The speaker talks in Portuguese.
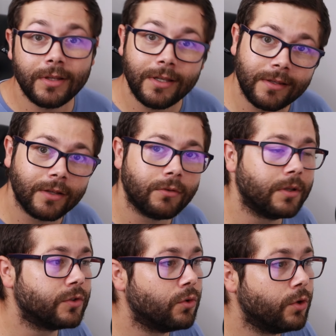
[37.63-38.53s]
a Nintendo
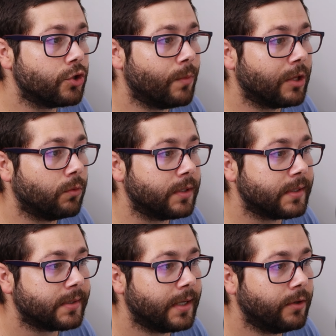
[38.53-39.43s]
lançou hoje uma
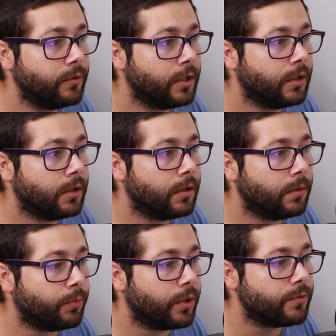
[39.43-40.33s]
atualização, uh,
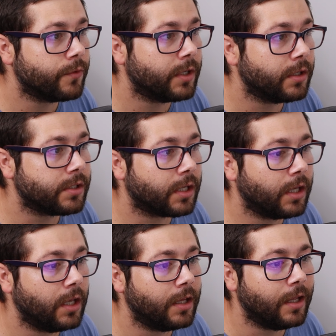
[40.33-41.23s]
podemos ver eles
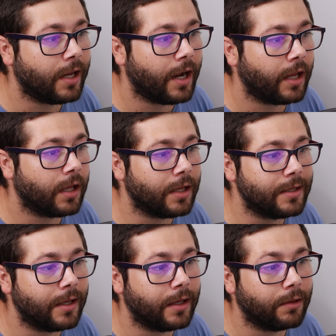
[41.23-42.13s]
aqui a indicarem
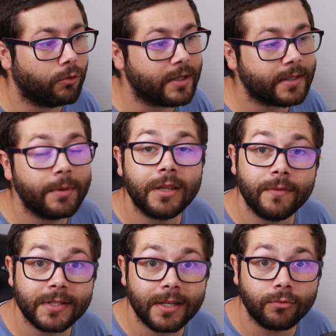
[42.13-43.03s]
o lançamento da
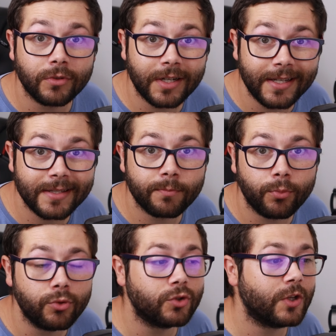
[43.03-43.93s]
versão
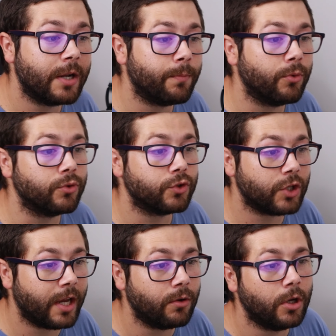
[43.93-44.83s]

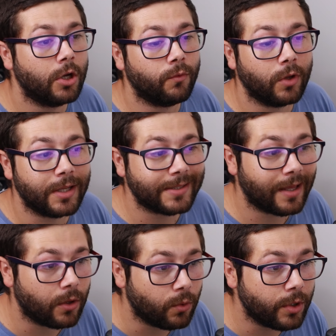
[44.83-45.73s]
13.0.0, foi
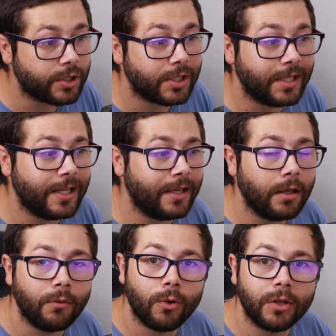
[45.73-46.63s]
lançada hoje, e
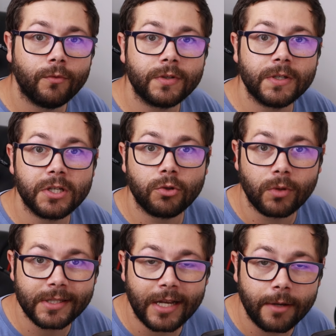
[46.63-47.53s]
quando vocês
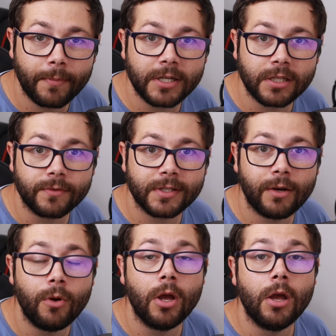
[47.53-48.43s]
atualizarem para esta
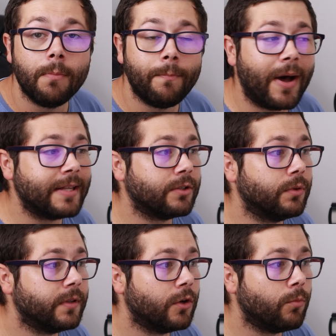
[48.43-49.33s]
versão, passam
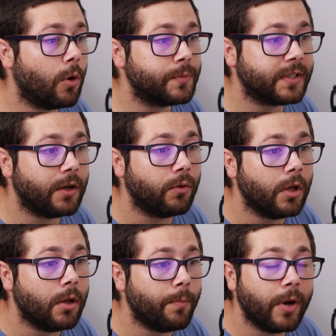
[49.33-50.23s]
a ter uma opção
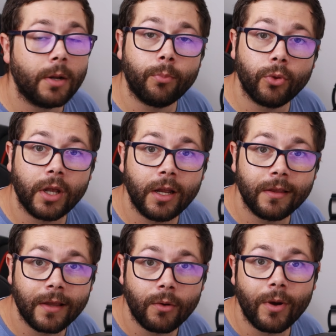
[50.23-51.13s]
para poderem
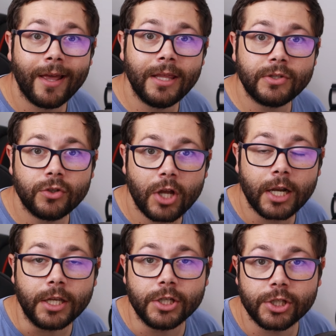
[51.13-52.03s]
então
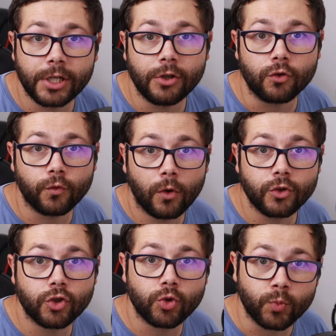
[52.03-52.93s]
adicionar e gerir os
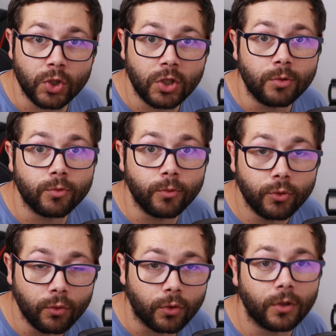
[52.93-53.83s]
vossos dispositivos
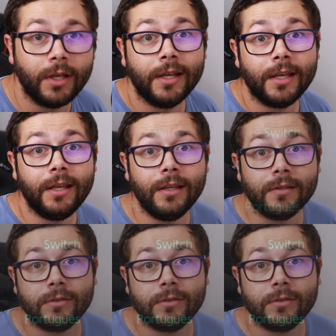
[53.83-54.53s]
Bluetooth. E